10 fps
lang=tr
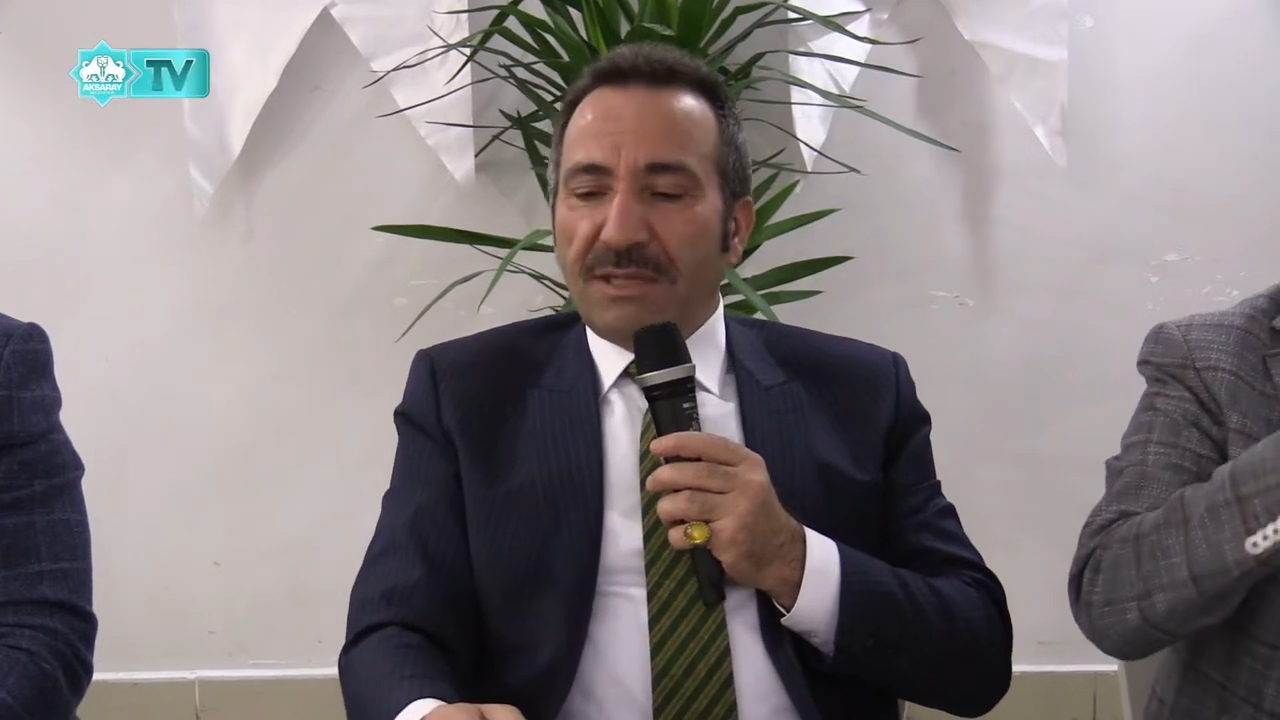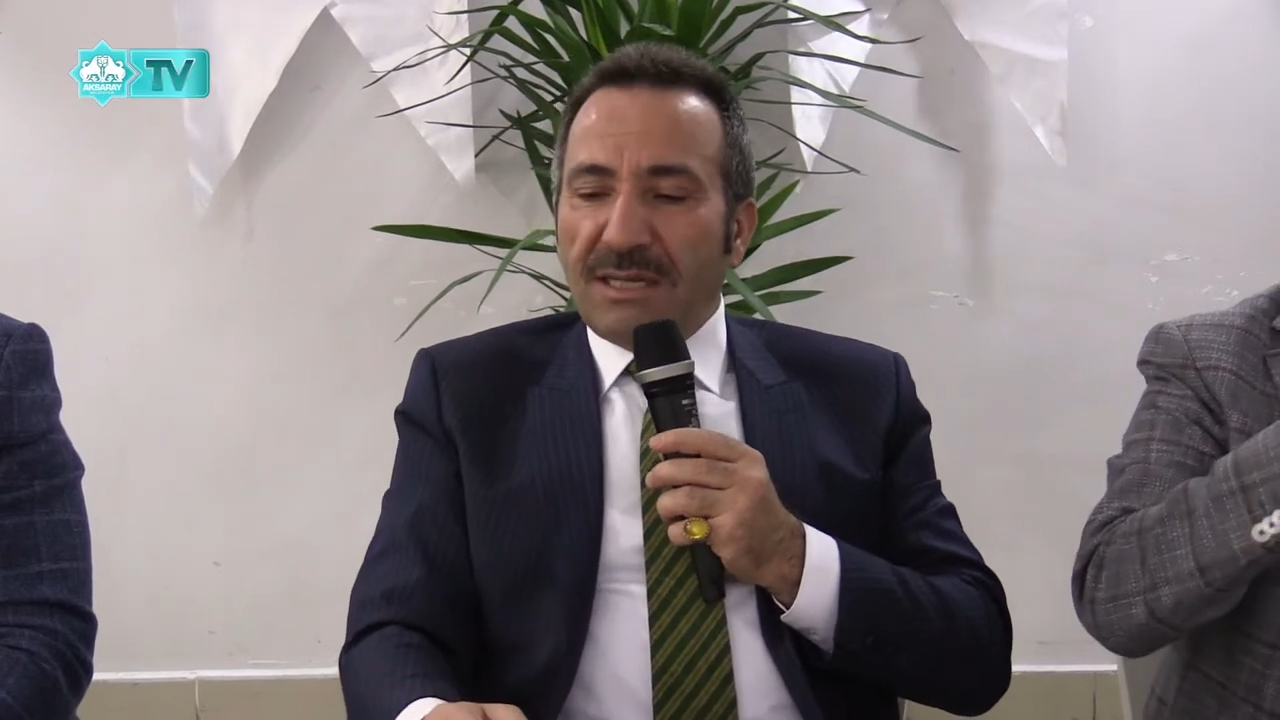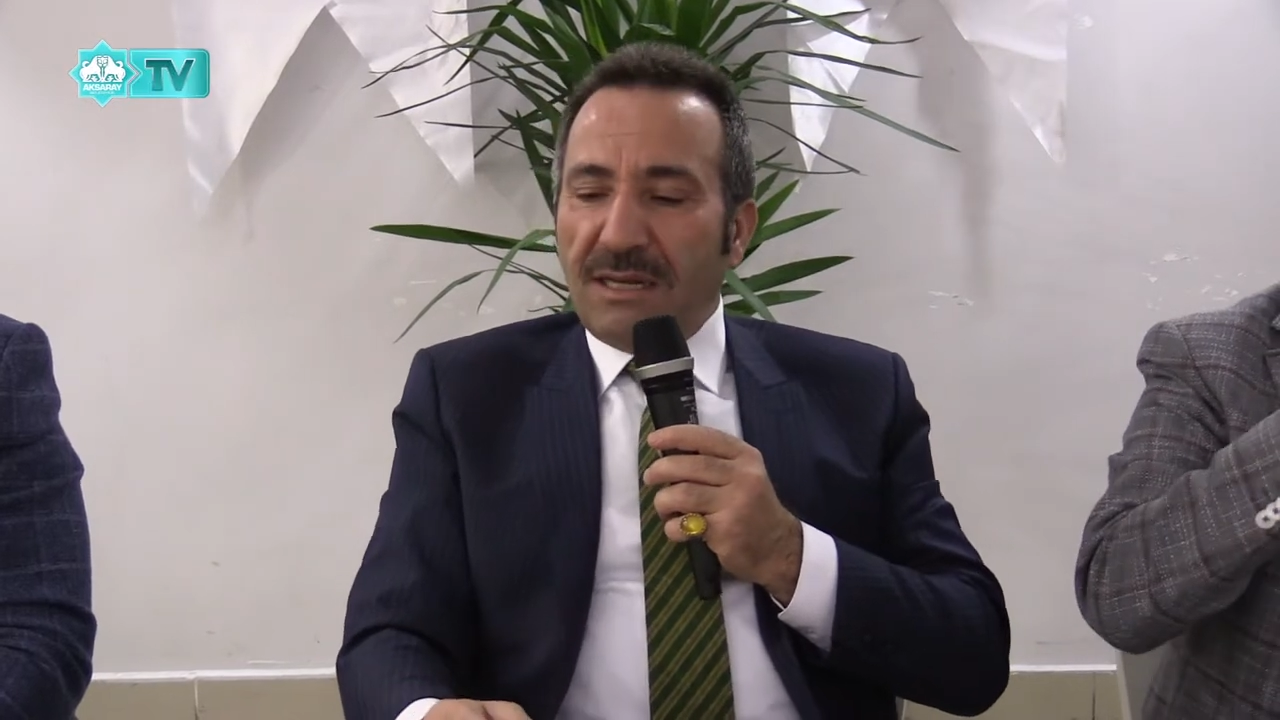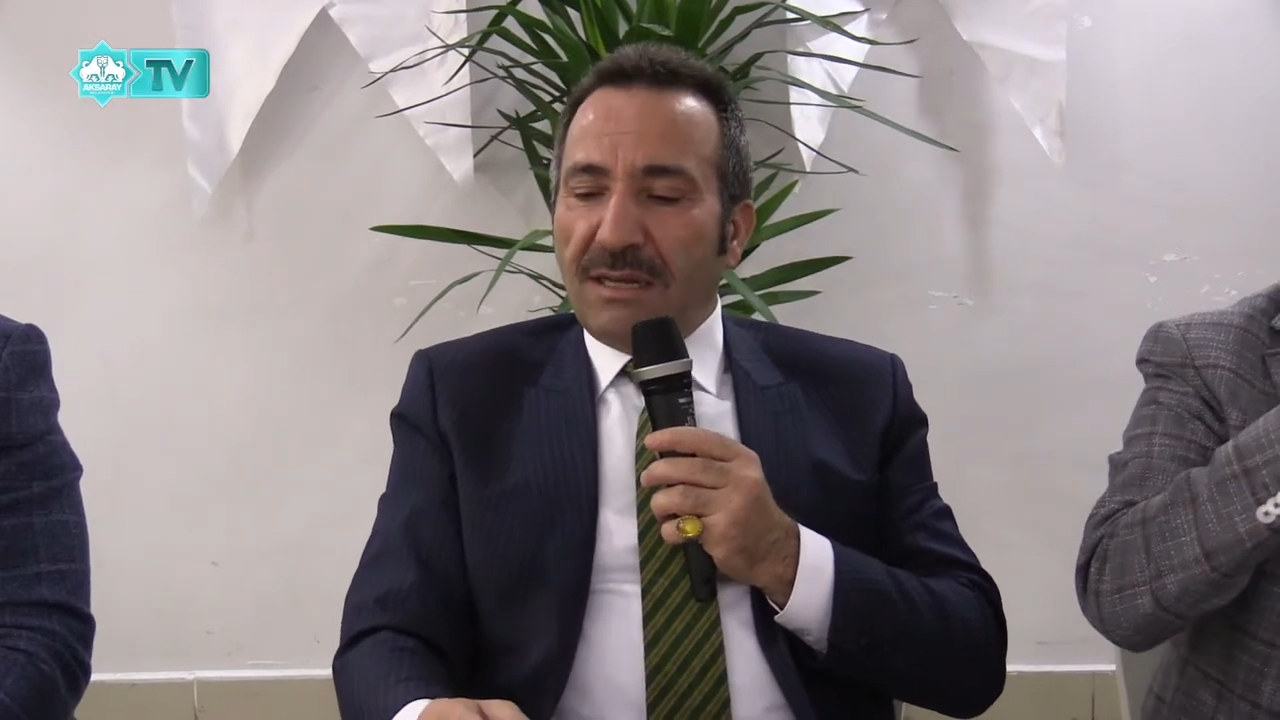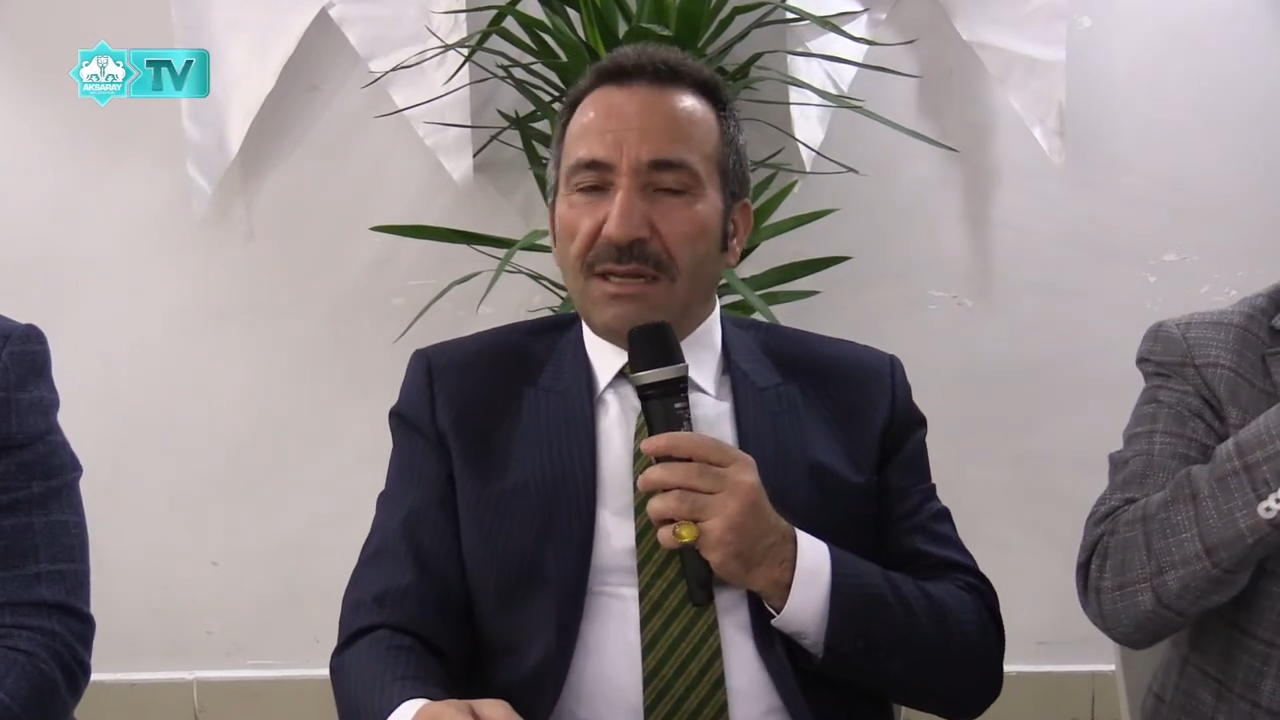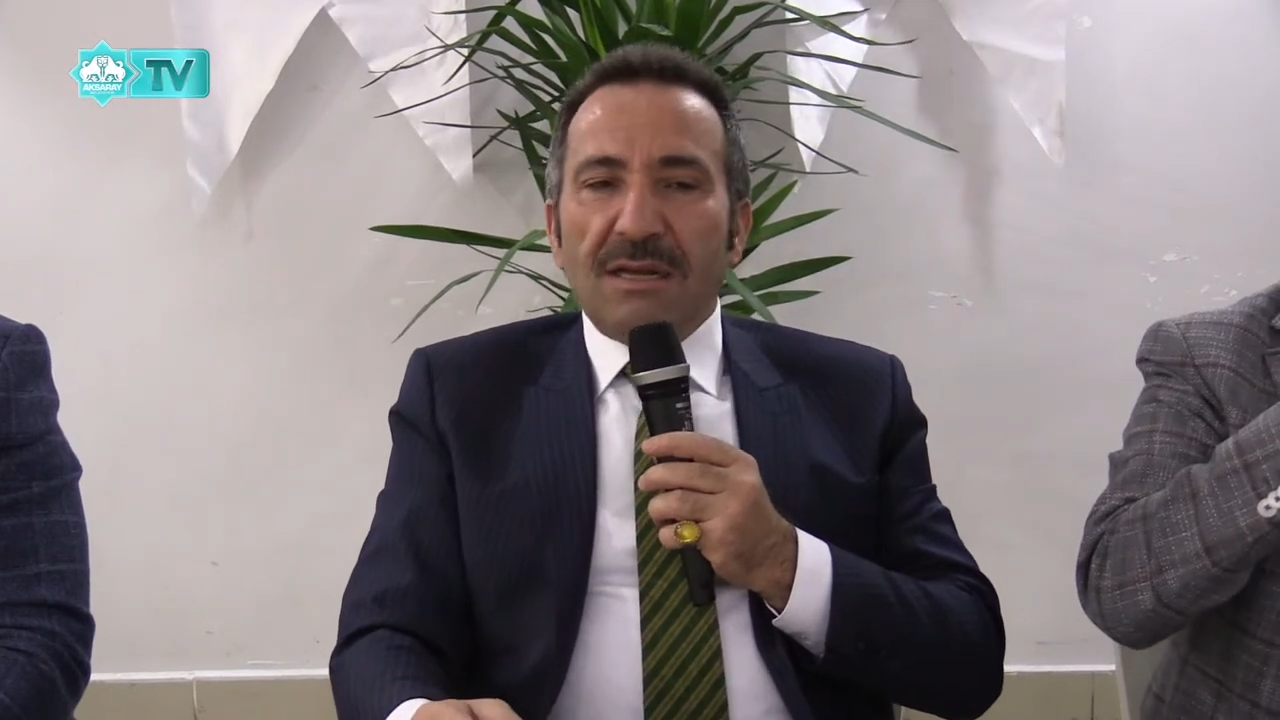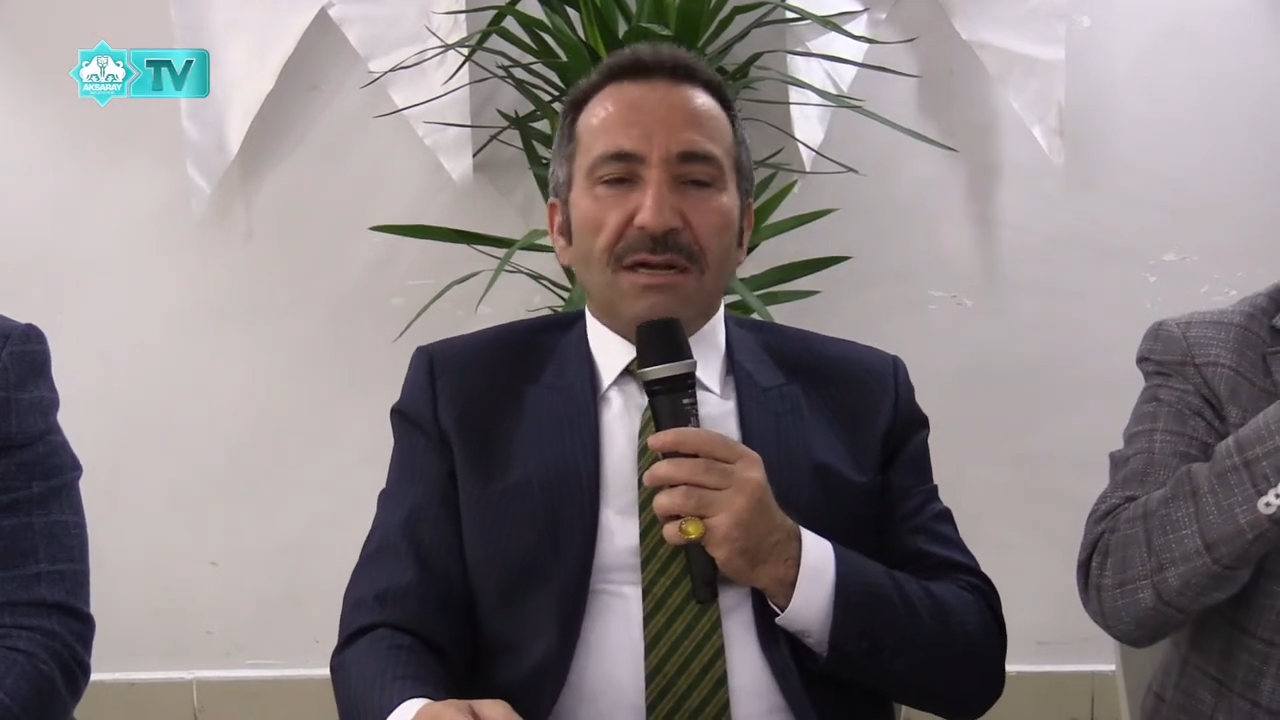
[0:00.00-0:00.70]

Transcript: kamunun